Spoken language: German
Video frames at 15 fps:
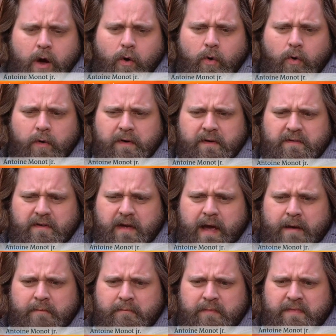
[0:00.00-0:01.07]
Und
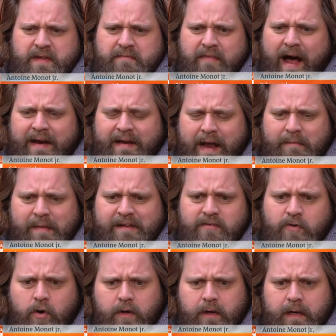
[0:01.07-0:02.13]
ähm, die waren damals
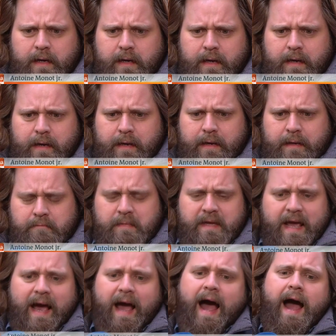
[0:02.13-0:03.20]
noch äh, im
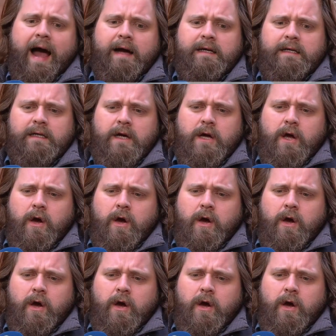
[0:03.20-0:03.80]
Irak